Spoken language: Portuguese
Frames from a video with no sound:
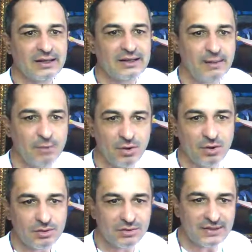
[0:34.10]

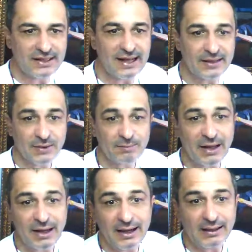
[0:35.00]
Caboclos ligado à
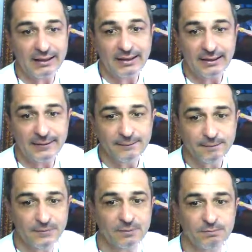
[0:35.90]
praia,
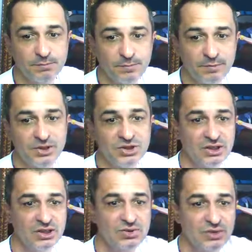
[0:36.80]
Pomba
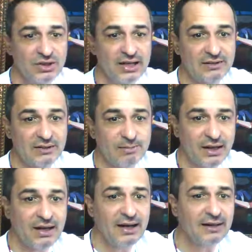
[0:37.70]
Girexu ligado à
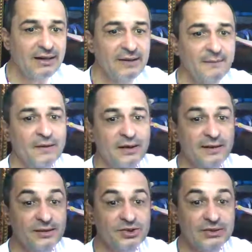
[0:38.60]
praia,
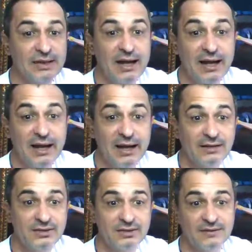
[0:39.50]

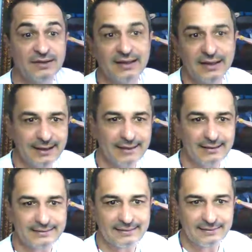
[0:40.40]
entidades
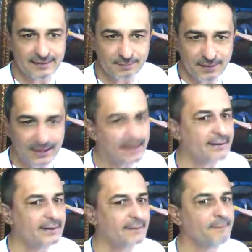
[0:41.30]
ligadas à
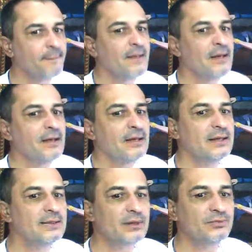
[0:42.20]
praia.
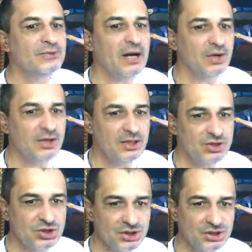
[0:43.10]
Então dá uma
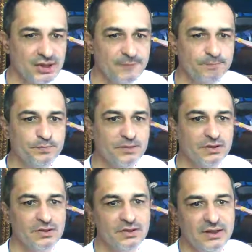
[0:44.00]
olhadinha
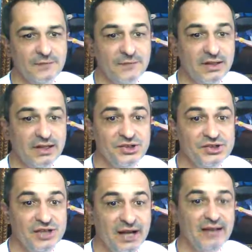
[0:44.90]
uh,
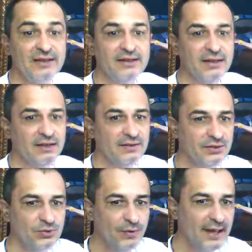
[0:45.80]
referente a se
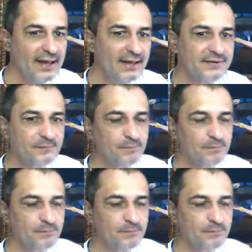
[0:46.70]
tu és